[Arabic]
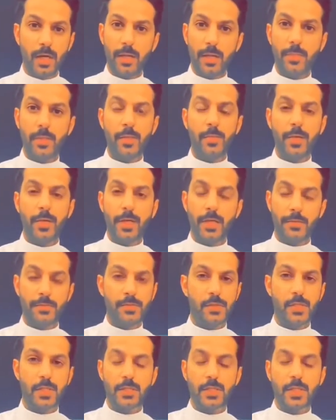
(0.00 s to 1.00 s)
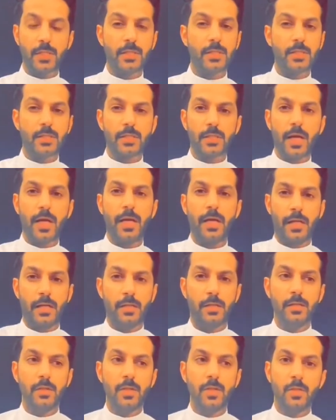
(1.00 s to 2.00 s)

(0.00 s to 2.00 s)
أنا بذبح نفسي عشان ترتاحين